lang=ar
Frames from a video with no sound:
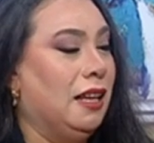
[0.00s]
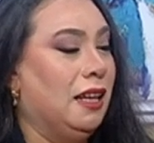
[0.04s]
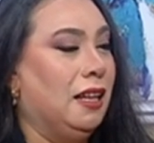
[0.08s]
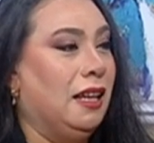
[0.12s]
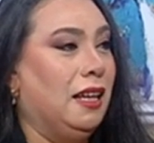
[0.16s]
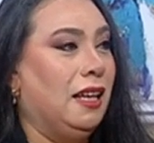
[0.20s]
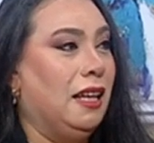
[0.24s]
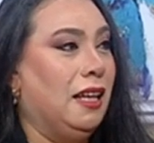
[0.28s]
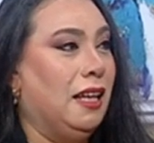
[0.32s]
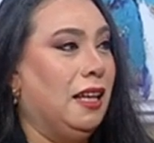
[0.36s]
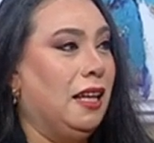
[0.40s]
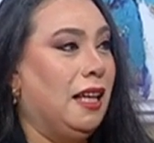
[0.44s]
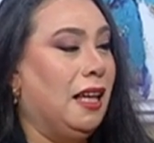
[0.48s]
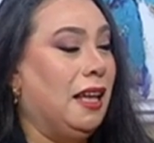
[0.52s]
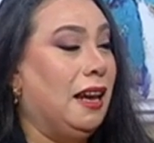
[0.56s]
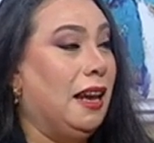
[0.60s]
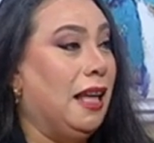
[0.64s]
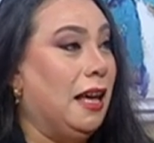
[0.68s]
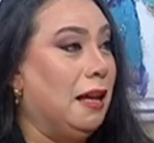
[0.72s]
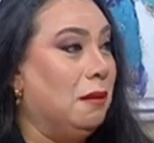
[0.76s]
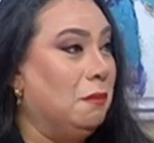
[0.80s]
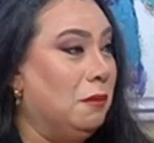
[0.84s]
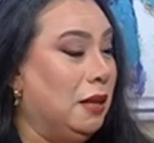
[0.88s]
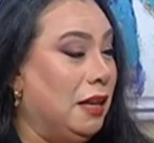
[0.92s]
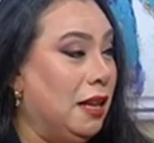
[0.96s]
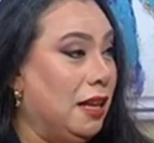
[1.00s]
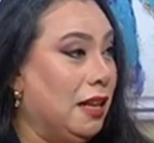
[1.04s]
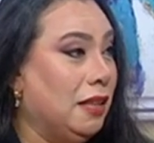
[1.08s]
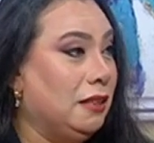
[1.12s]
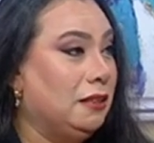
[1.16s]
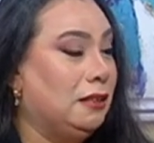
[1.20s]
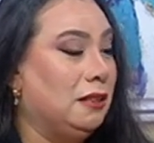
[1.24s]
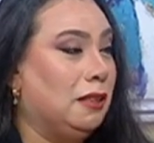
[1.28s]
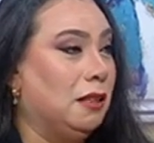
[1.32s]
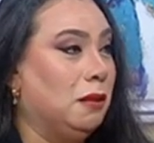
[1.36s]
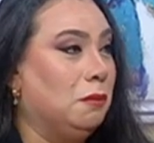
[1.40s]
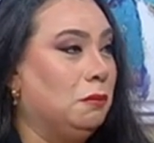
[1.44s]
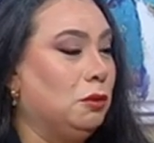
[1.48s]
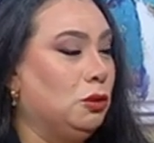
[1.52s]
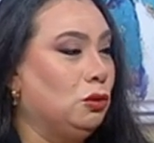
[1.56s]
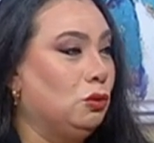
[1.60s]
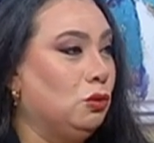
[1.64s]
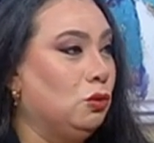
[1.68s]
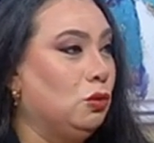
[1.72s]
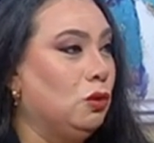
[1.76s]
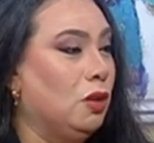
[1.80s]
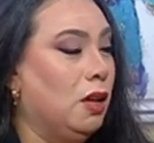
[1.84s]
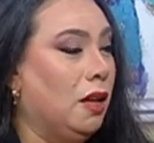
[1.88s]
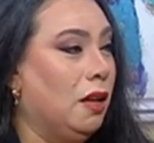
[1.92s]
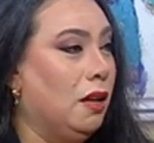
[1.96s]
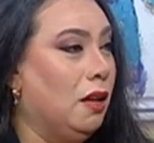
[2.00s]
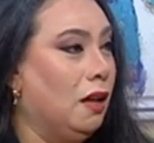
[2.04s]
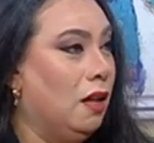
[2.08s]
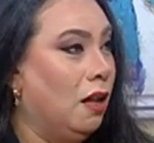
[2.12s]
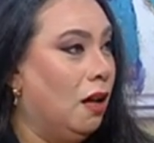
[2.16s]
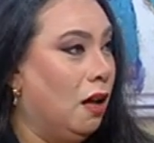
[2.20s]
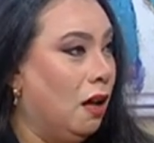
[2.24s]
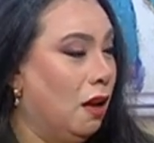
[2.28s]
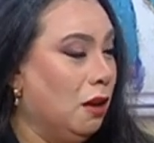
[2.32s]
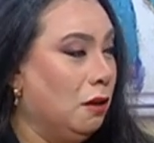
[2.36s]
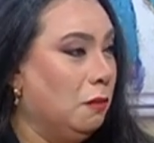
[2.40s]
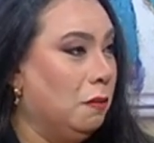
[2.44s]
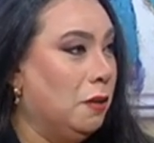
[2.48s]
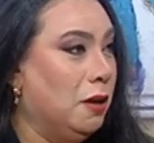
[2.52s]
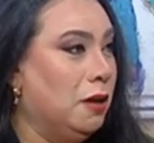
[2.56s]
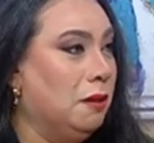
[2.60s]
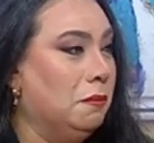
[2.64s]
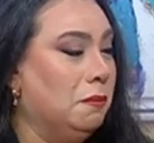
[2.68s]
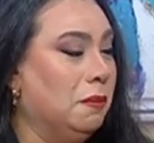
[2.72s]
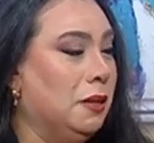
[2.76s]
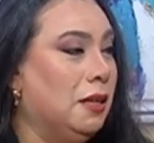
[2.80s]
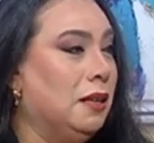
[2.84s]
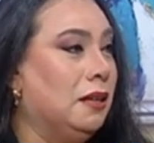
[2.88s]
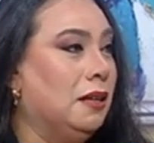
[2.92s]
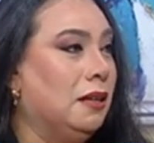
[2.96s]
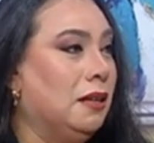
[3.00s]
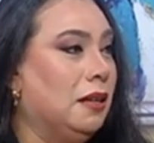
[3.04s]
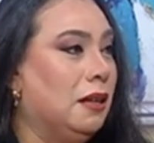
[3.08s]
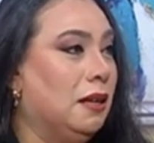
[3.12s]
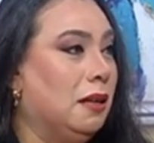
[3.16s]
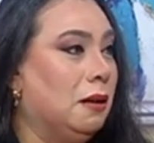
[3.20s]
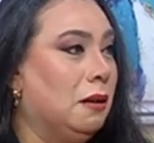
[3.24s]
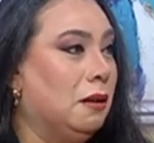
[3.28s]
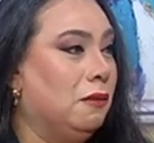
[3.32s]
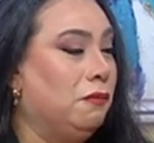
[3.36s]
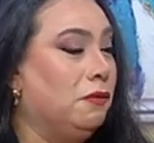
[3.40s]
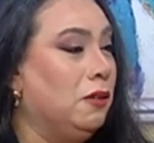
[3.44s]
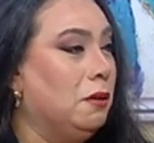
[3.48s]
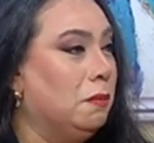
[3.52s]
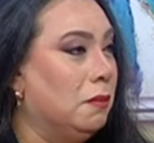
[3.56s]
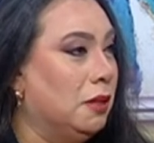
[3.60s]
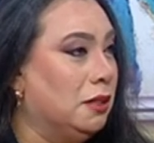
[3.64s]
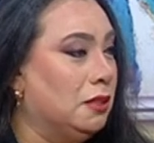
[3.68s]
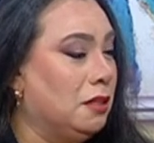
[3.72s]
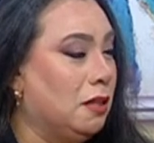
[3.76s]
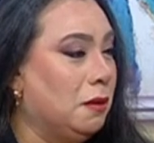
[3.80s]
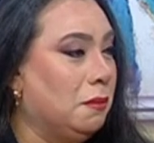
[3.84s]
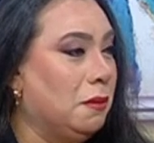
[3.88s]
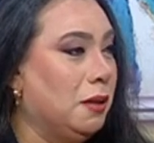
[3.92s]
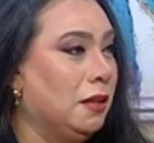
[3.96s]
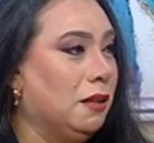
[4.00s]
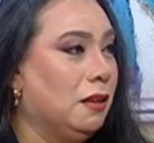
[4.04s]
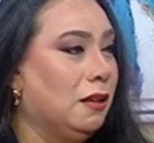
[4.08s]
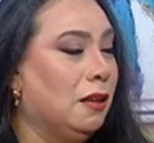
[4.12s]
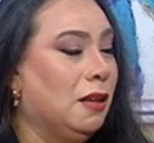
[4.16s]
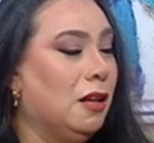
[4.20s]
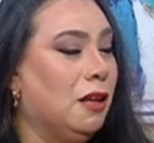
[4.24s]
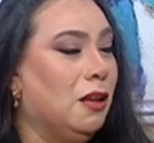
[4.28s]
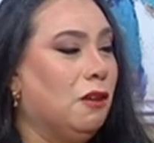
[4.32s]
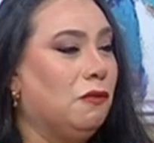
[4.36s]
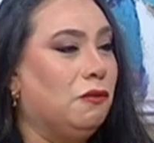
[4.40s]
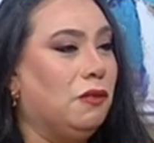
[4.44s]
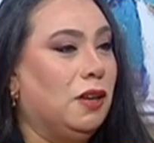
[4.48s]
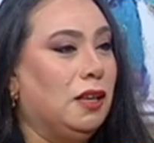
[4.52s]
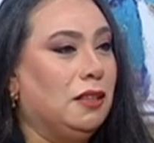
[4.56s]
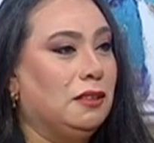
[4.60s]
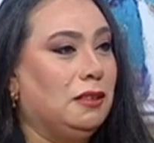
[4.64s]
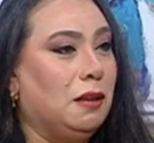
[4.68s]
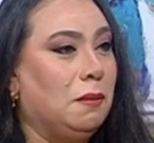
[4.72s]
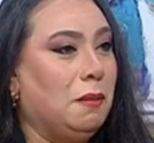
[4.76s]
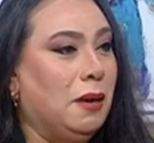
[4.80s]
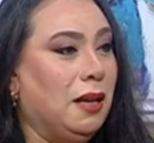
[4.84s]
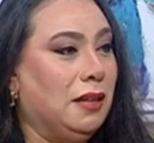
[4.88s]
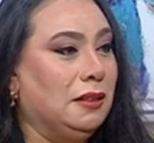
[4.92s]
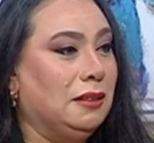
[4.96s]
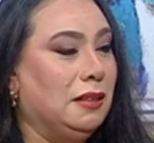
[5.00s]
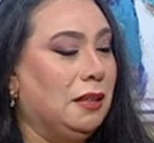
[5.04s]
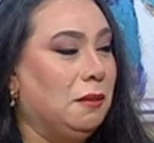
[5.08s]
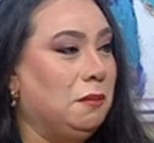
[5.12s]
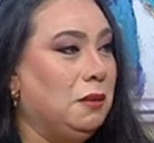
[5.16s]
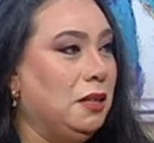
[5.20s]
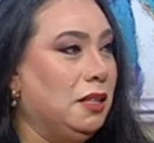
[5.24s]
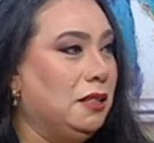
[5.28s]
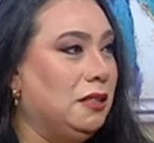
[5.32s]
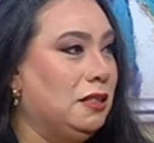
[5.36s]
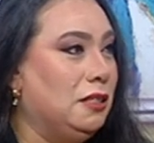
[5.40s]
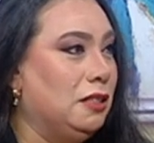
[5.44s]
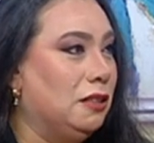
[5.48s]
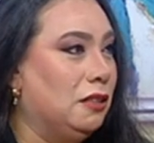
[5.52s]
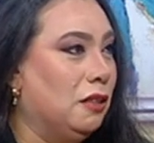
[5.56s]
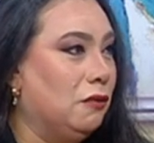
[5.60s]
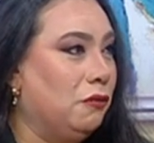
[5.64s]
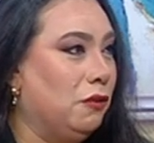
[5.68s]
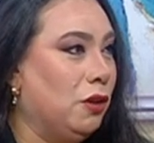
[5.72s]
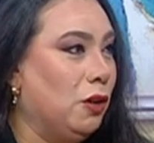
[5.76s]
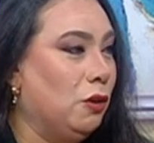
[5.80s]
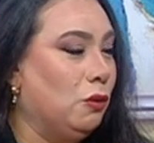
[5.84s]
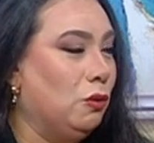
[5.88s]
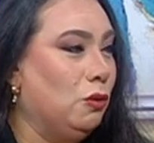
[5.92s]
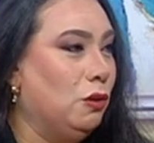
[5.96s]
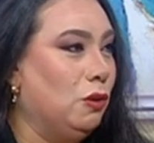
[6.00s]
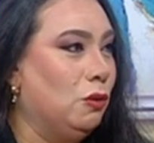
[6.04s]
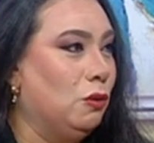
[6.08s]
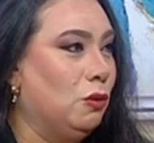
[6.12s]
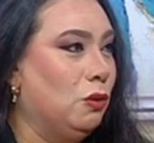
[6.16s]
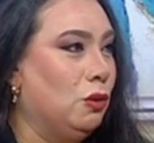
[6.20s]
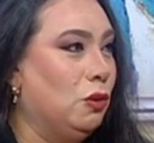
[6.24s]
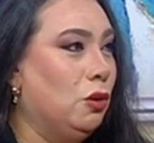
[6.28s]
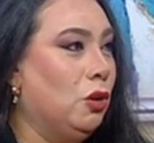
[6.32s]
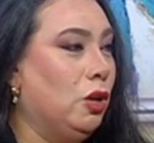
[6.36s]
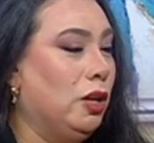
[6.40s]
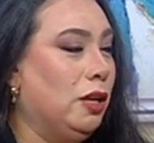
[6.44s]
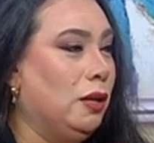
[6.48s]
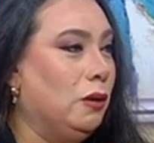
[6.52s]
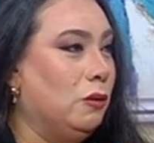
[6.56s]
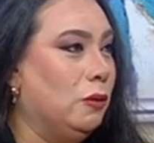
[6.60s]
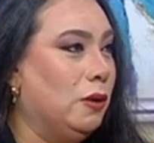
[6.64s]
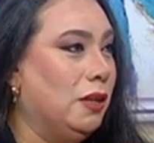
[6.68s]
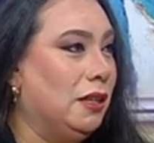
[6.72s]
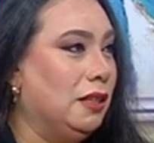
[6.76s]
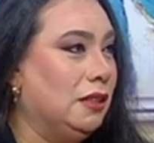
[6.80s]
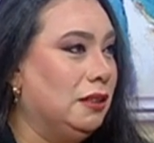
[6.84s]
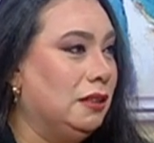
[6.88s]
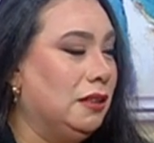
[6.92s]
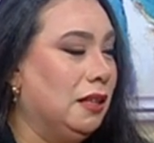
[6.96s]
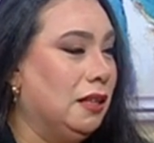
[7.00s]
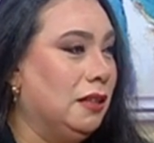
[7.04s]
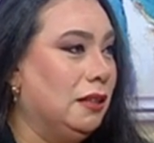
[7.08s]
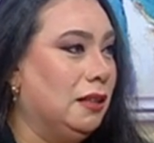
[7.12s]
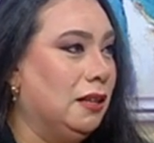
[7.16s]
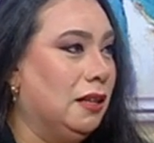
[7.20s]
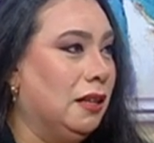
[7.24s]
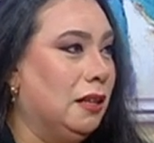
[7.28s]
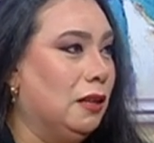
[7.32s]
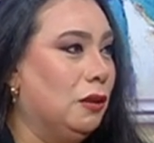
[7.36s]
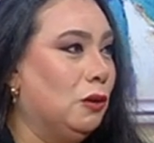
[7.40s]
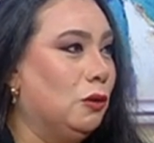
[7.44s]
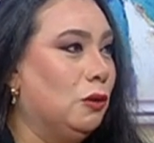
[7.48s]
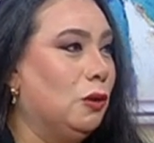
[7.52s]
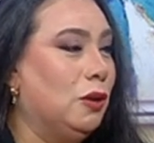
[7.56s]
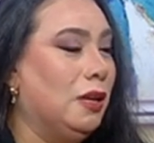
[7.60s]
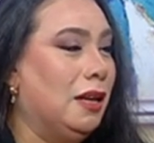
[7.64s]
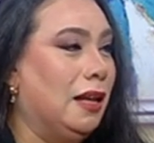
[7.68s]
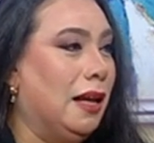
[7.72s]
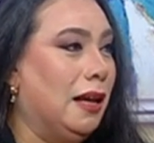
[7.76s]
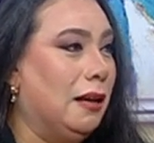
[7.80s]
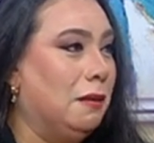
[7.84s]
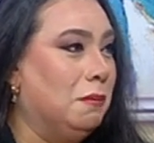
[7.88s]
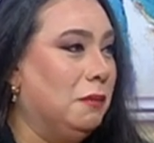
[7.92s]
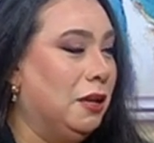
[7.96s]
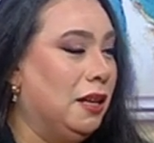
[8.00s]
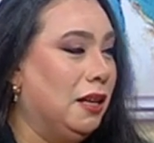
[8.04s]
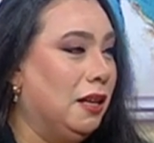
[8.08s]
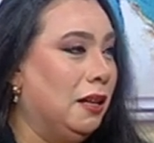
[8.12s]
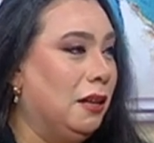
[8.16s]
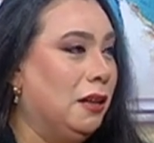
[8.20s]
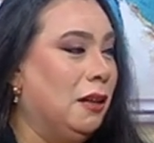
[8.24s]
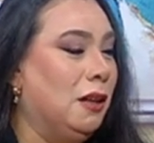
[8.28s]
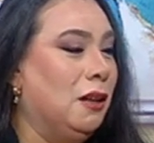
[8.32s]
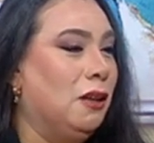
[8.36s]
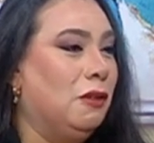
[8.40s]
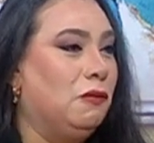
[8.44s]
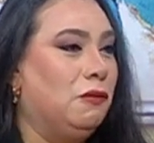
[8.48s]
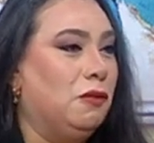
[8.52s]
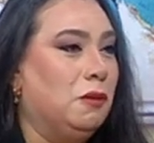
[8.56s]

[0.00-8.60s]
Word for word: آه، العاملات بصورة أكبر من فيما سبق فطبعا ده بيدي تفاؤل وروح حلوة جدا أكيد. لكل عاملة في